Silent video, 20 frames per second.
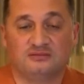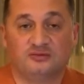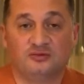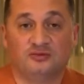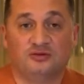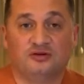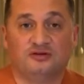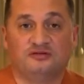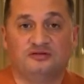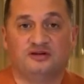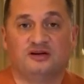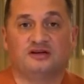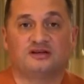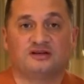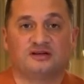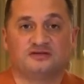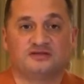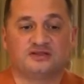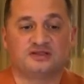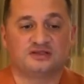ну и вы
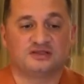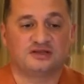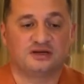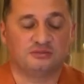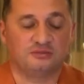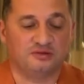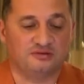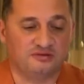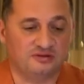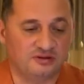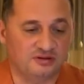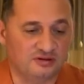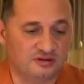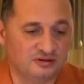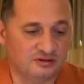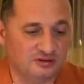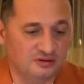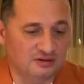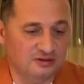это все сами видите.